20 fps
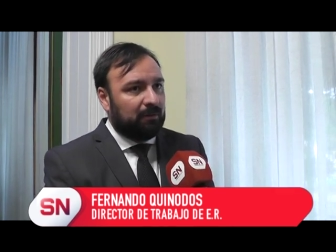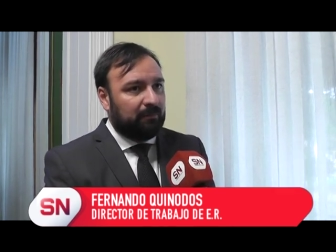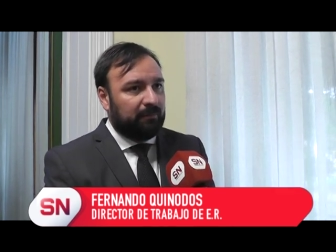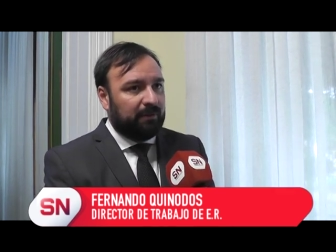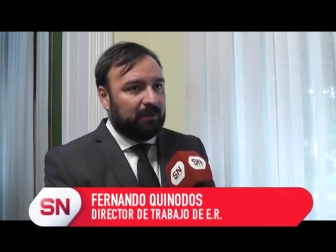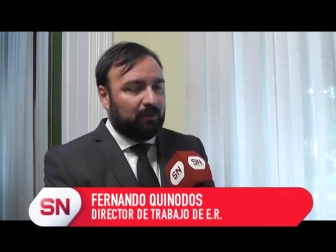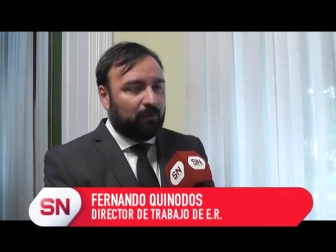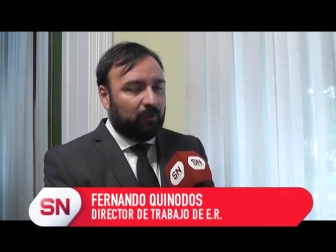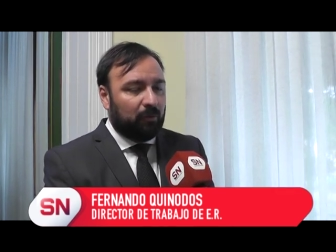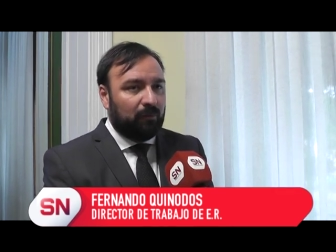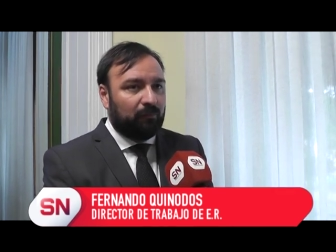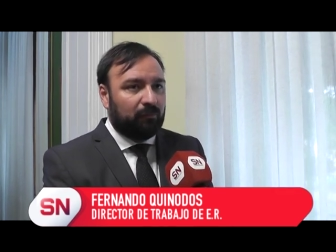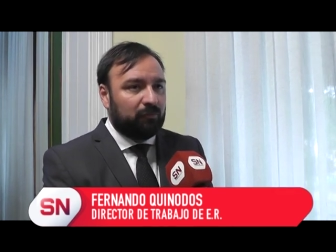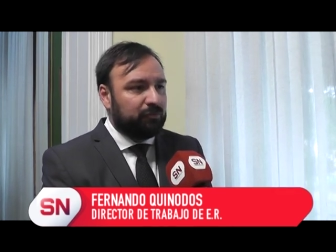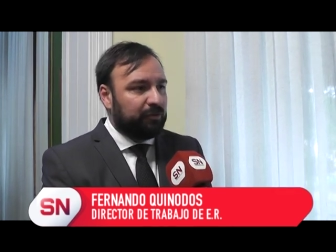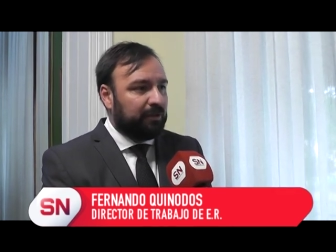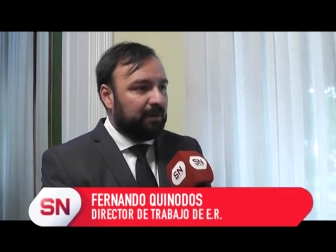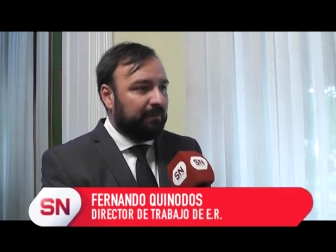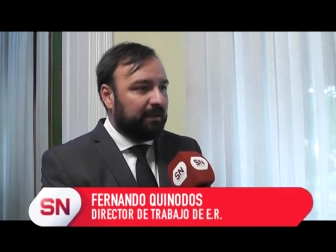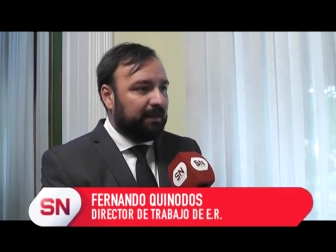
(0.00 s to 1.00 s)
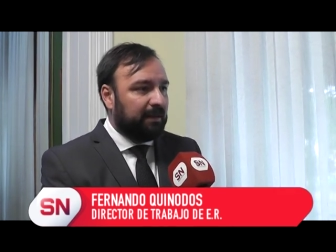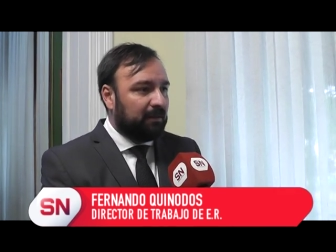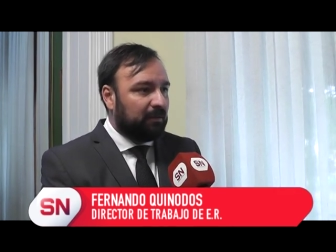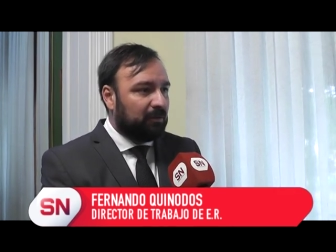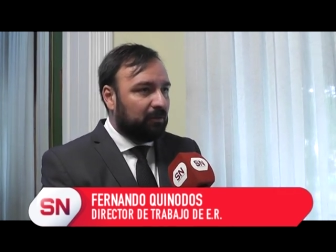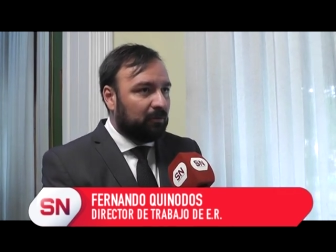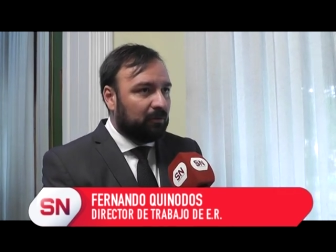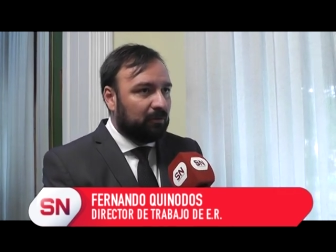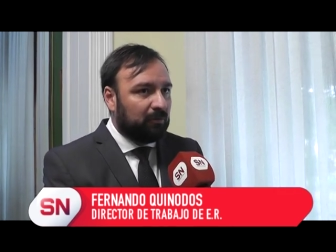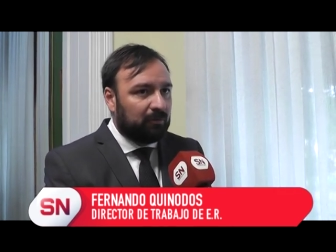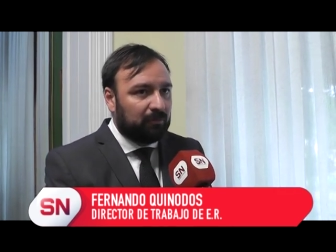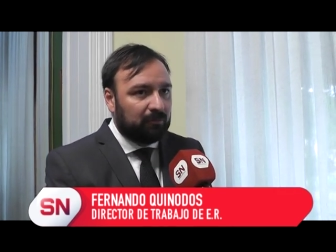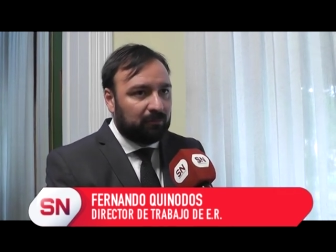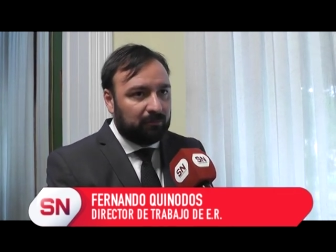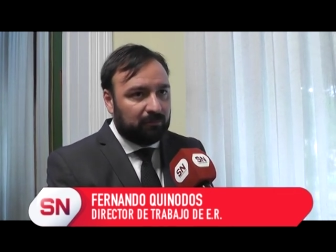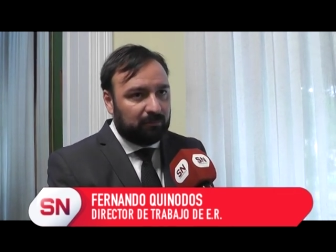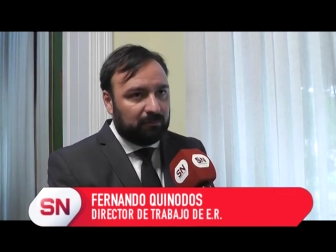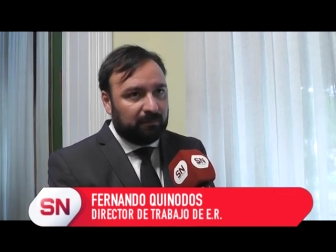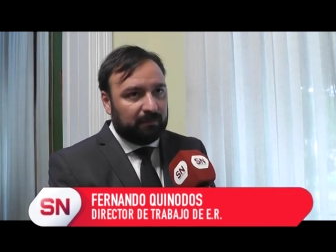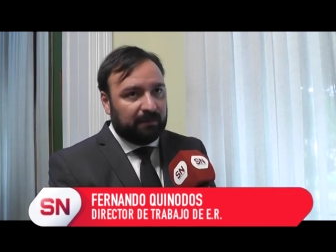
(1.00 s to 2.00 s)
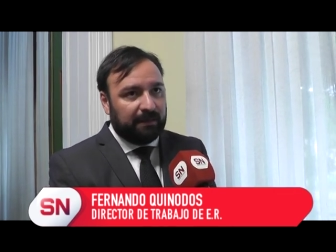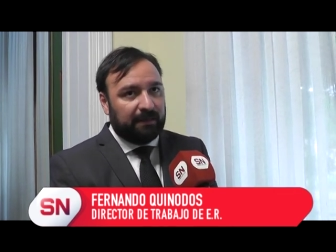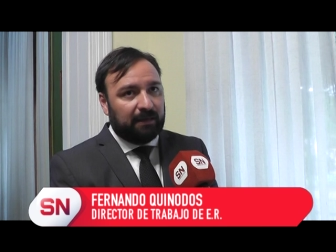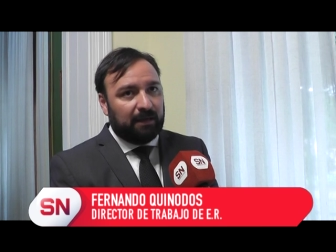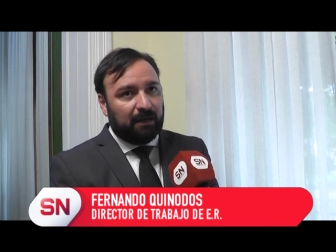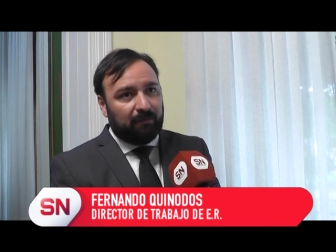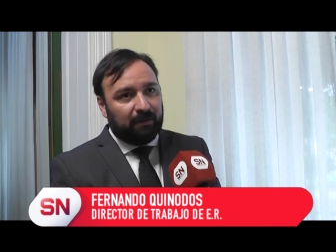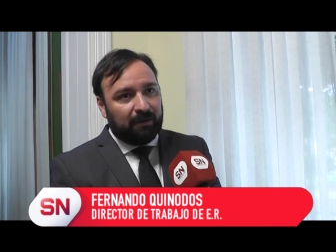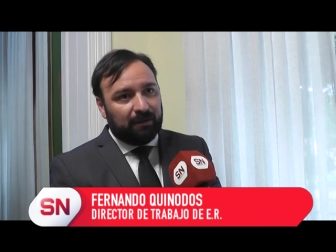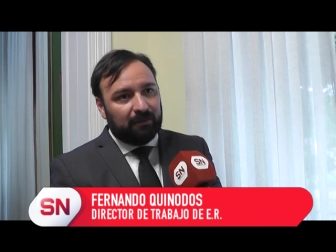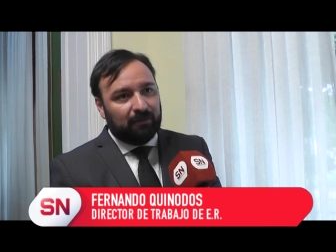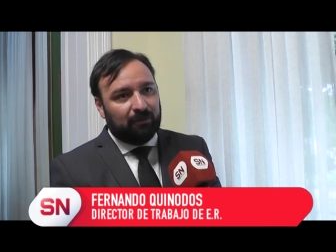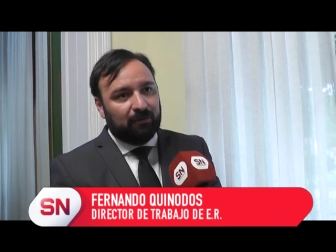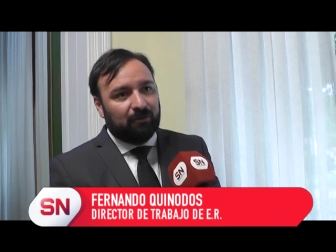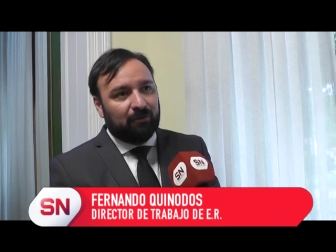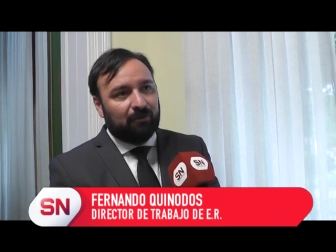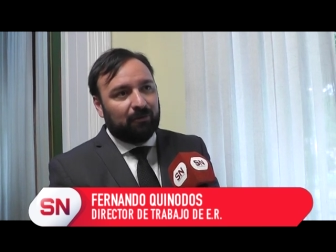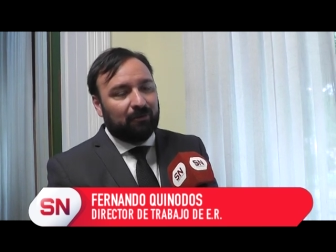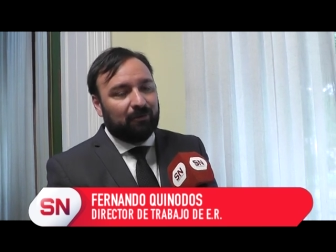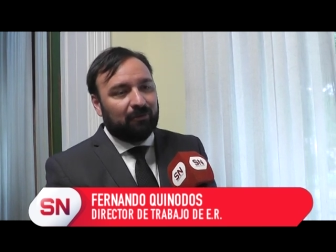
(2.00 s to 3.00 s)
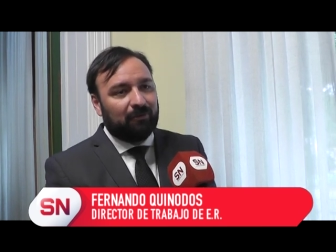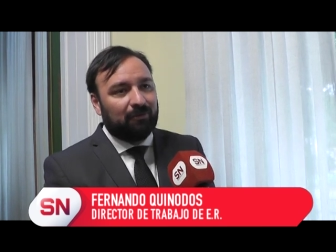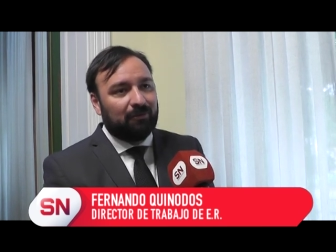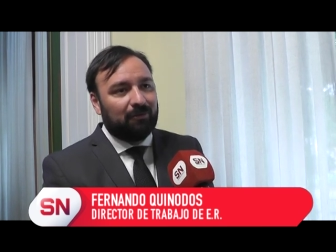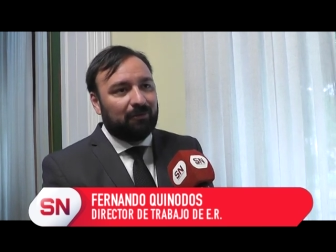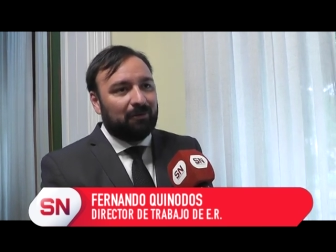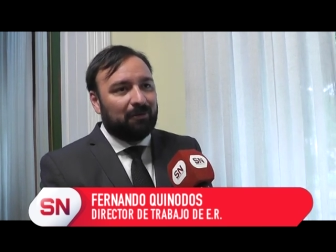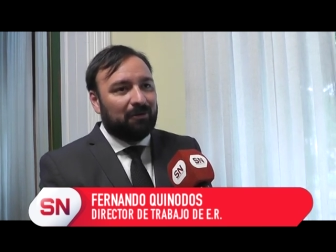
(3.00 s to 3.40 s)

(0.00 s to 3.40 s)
viendo un poco el funcionamiento, recabando